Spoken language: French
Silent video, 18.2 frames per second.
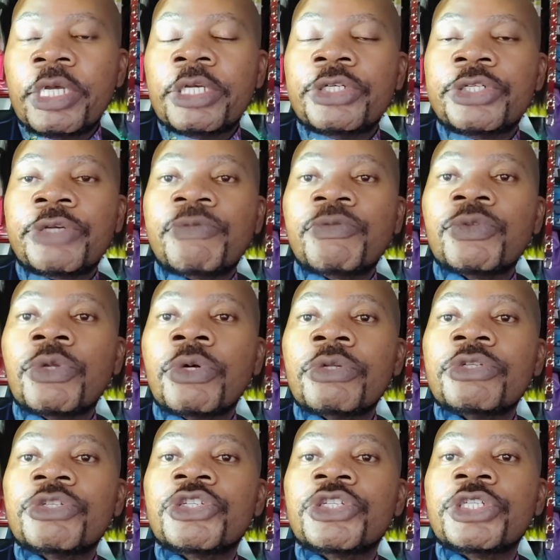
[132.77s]
Je vous
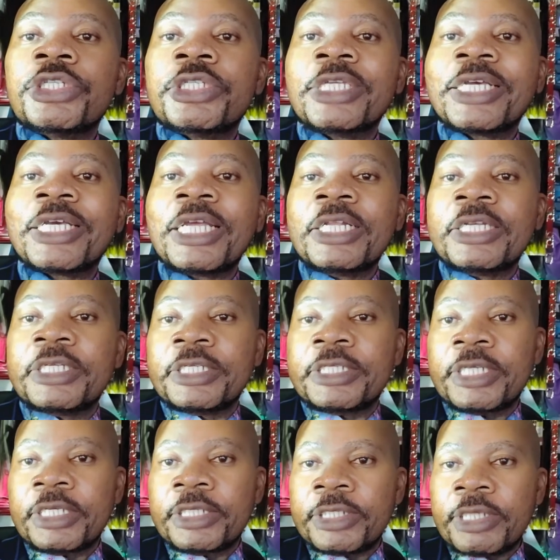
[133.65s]
donne juste
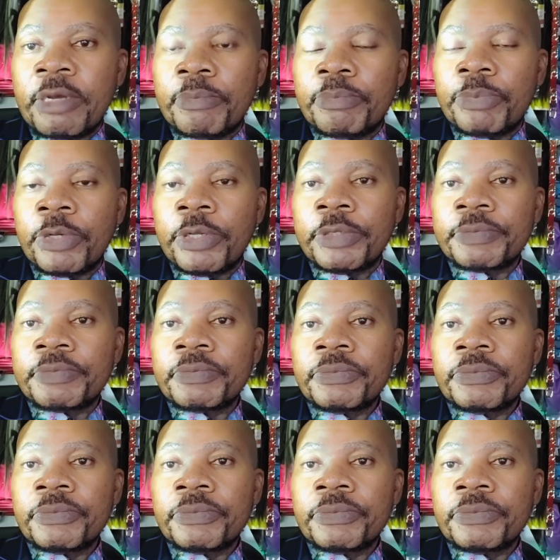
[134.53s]
quelques exemples.